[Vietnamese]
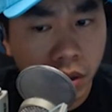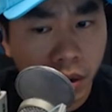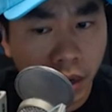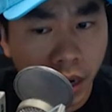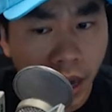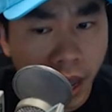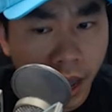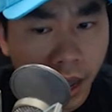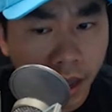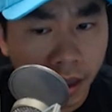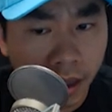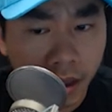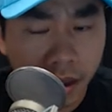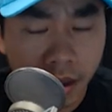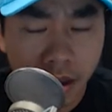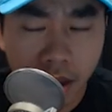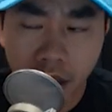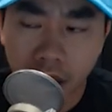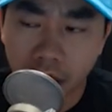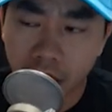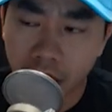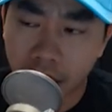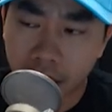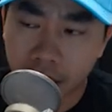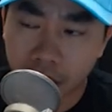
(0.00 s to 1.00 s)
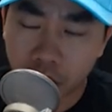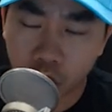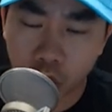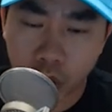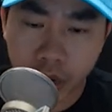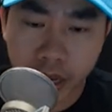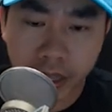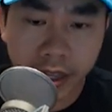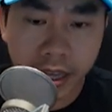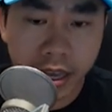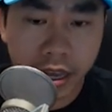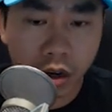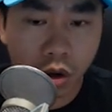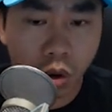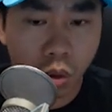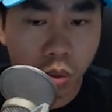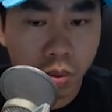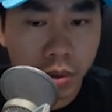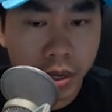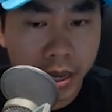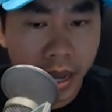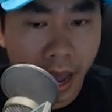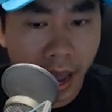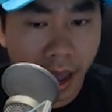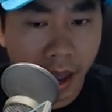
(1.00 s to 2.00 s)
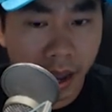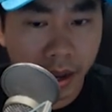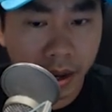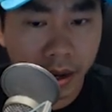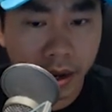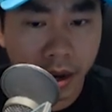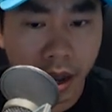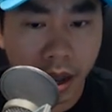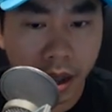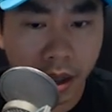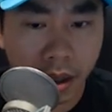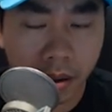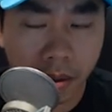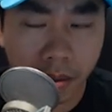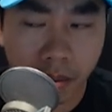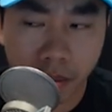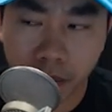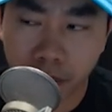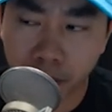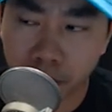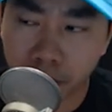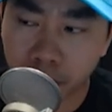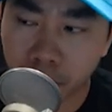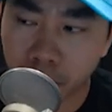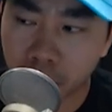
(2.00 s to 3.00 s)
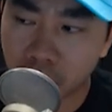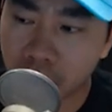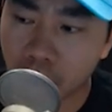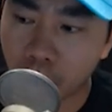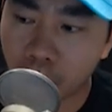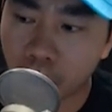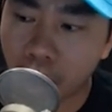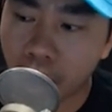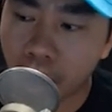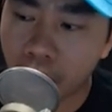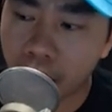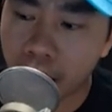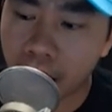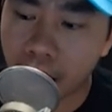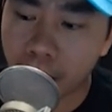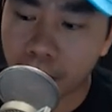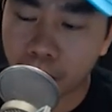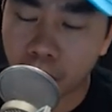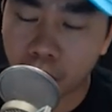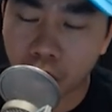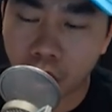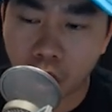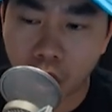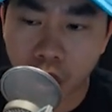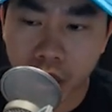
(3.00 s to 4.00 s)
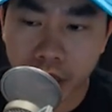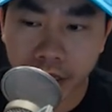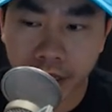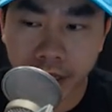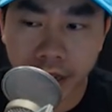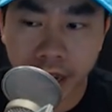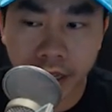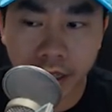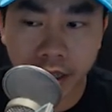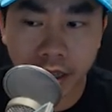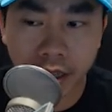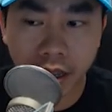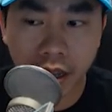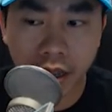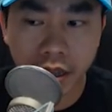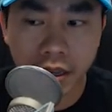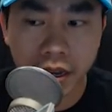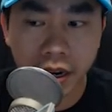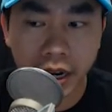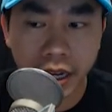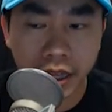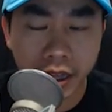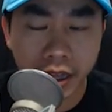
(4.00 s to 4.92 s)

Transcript: tương lai à, chuyển tiền cũng dễ đó sau đó là process những